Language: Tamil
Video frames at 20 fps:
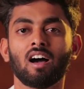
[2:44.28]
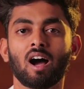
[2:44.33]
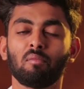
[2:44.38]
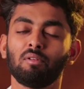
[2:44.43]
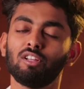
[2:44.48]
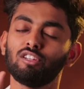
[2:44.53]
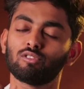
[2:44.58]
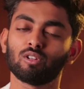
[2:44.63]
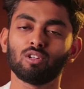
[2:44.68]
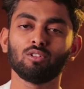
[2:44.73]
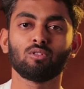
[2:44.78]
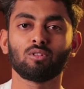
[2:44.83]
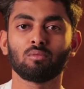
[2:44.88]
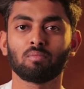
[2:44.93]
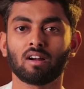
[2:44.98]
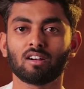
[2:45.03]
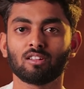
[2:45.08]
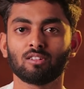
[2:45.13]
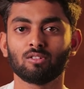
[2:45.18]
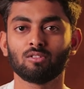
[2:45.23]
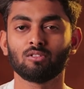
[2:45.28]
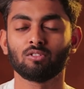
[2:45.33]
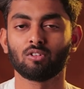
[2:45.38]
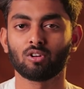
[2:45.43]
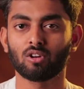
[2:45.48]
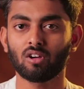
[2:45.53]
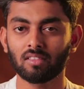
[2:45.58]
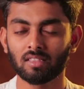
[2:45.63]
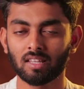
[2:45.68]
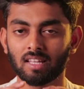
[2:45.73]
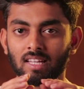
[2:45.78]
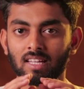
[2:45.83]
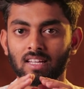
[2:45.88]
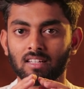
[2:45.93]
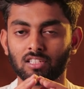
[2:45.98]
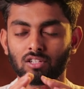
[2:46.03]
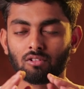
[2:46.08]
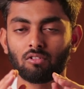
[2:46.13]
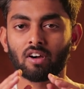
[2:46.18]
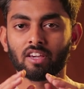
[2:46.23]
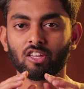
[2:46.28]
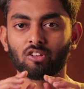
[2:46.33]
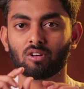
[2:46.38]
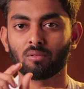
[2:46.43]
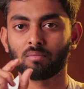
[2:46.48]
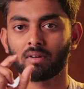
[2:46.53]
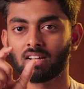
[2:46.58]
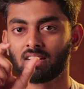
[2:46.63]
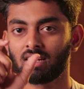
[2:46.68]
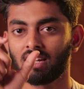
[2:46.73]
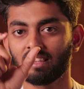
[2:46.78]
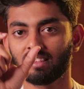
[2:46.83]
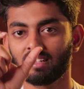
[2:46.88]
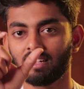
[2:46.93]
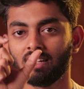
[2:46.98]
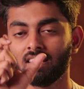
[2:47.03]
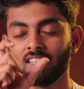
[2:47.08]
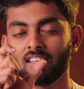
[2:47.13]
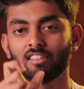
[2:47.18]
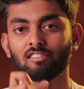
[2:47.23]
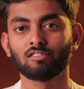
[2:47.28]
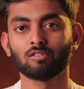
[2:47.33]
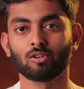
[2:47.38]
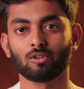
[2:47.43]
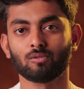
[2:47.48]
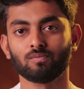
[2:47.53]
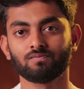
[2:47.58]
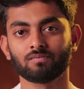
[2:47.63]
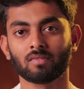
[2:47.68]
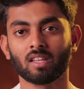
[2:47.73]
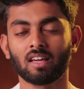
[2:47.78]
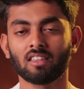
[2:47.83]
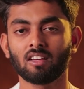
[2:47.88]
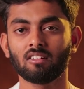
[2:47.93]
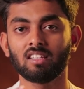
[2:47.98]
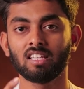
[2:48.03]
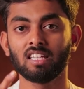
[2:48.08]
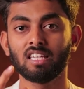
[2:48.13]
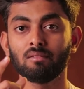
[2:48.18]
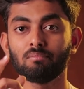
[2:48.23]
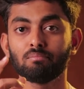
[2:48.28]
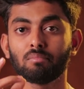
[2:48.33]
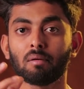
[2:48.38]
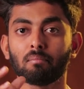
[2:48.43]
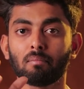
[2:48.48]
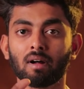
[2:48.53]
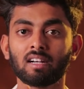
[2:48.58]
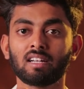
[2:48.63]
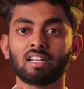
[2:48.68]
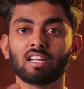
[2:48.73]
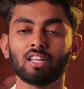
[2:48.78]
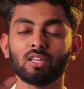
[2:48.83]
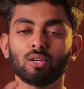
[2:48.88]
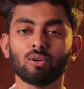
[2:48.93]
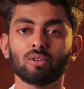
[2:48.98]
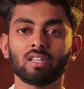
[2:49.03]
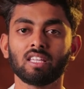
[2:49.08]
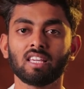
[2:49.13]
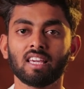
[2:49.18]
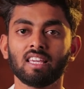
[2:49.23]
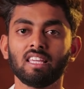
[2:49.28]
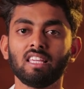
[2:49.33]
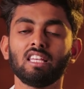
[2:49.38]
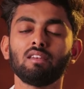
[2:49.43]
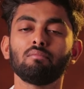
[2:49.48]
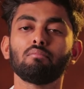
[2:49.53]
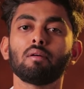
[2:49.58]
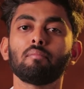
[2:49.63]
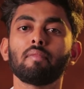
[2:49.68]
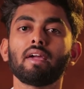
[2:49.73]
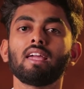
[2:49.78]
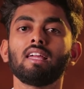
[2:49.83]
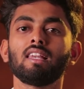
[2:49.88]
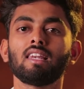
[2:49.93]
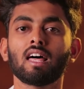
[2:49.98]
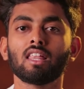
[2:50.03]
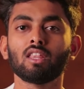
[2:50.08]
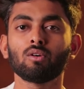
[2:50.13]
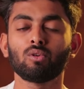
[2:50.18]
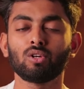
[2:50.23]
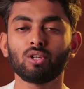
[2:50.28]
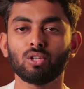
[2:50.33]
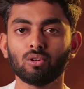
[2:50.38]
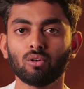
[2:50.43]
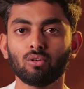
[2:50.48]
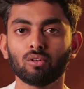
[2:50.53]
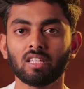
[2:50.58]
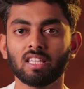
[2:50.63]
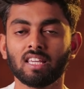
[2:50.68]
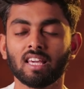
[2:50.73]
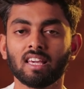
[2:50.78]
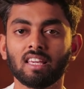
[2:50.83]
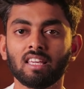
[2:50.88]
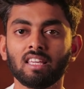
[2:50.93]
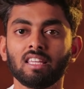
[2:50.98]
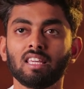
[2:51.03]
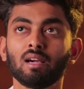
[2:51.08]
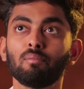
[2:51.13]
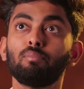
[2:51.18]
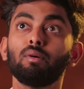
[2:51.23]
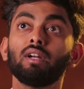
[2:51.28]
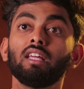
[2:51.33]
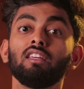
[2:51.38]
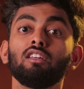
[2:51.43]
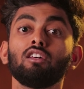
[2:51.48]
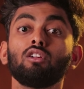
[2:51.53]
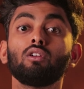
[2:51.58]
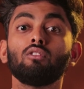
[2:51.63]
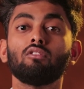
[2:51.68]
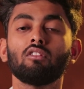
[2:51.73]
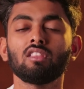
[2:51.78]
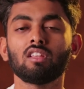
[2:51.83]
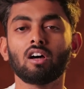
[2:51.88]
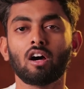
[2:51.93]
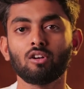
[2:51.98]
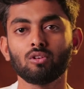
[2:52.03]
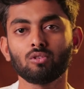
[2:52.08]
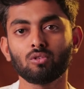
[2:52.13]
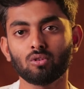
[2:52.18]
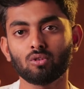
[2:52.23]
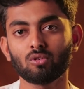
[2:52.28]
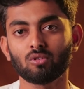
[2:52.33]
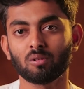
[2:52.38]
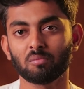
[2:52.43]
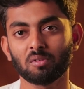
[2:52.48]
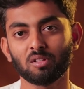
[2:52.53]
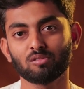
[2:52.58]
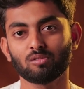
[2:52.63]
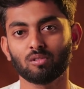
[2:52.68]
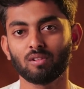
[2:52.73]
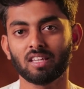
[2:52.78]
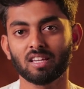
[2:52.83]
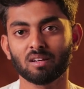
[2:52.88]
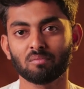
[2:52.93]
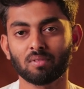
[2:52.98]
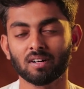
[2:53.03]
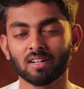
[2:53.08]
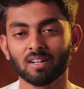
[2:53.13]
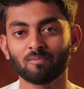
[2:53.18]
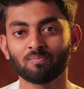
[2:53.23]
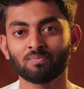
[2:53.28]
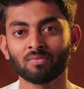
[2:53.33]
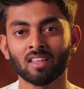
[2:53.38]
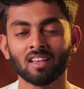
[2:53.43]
அப்படின்னு சொல்லி ஒரு பாடல் ஒன்று வரும் அந்த சிவவாக்கியரோட பாடலில் அந்த லிரிக்ஸ் வரும் அதாவது இன்பமற்ற யோகியை இன்பமே இல்லாத ஒரு யோகியை எப்படி இருள் வந்து அணுகும் அப்படின்னு சொல்லி கேட்பாங்க